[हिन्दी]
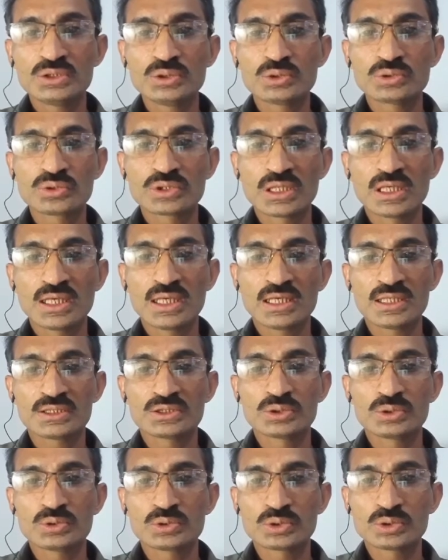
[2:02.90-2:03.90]
न्यूज़ है
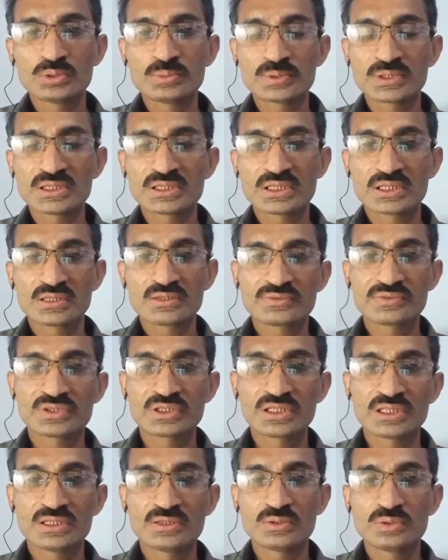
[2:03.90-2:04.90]
यूट्यूब की तरफ
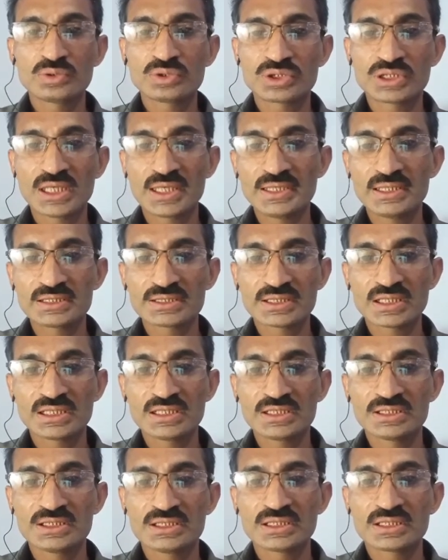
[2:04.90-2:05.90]
से उन चैनल्स के
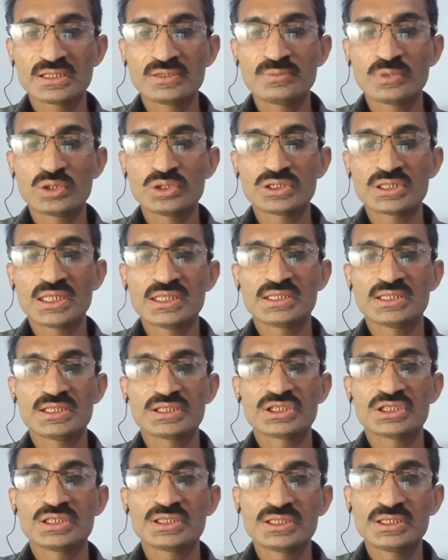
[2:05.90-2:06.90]
लिए जिनकी
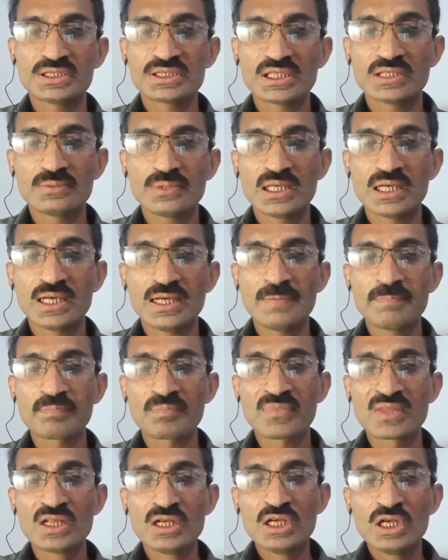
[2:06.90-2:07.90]
मोनिटाइजेशन डिसेबल है
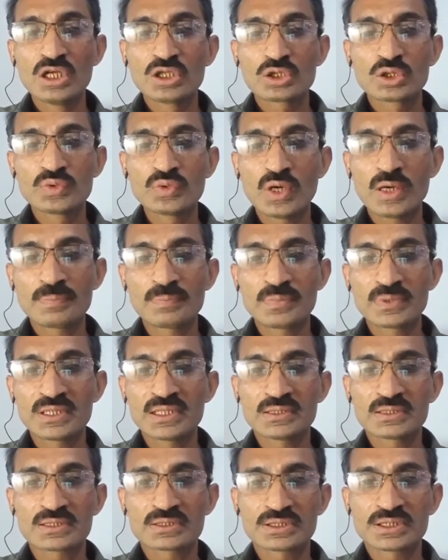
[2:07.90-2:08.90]
तो वो
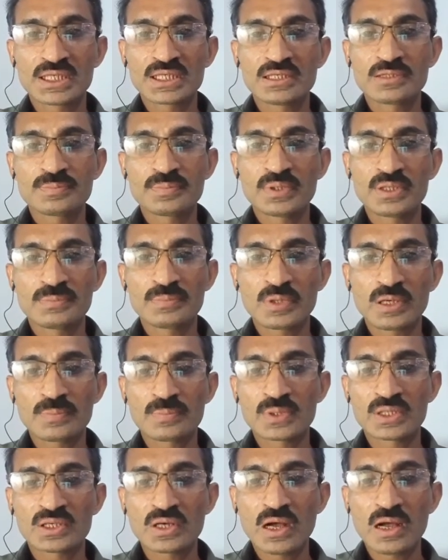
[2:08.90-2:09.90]
अपने चैनल पे
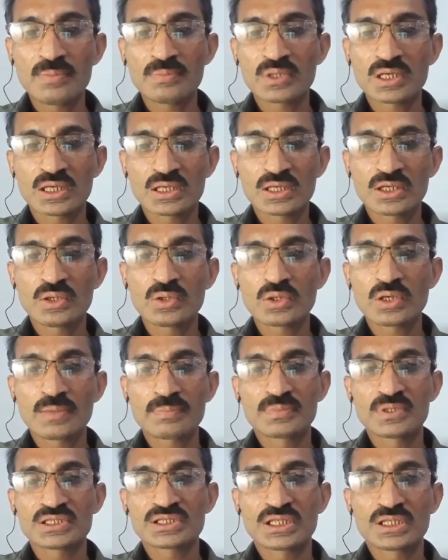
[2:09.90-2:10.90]
प्रॉपर काम करें और
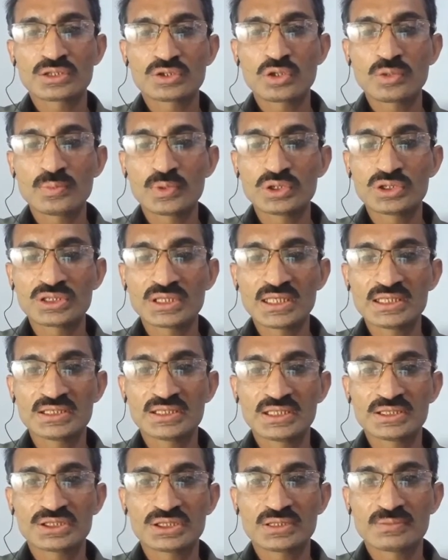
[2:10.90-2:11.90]
अपने चैनल को
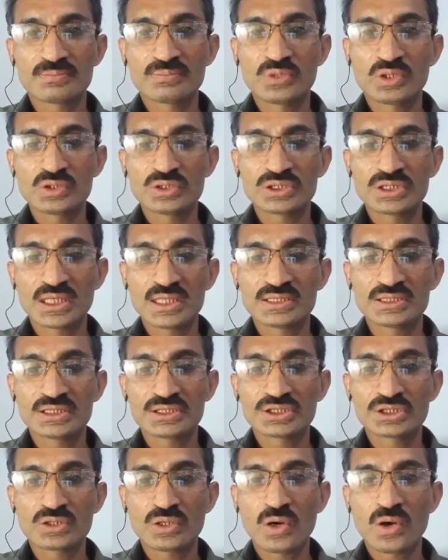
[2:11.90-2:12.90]
मोनिटाइजेशन
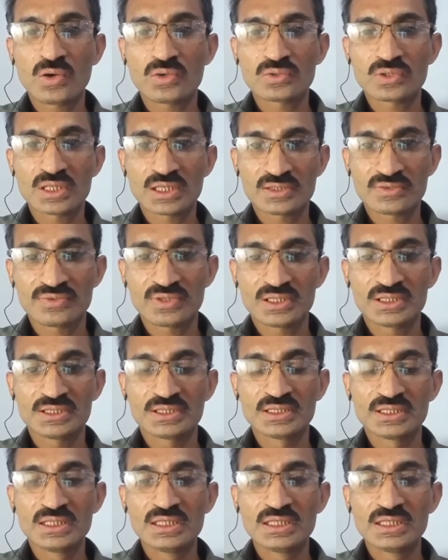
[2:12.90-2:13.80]
मोनिटाइजेशन ऑन करवाएं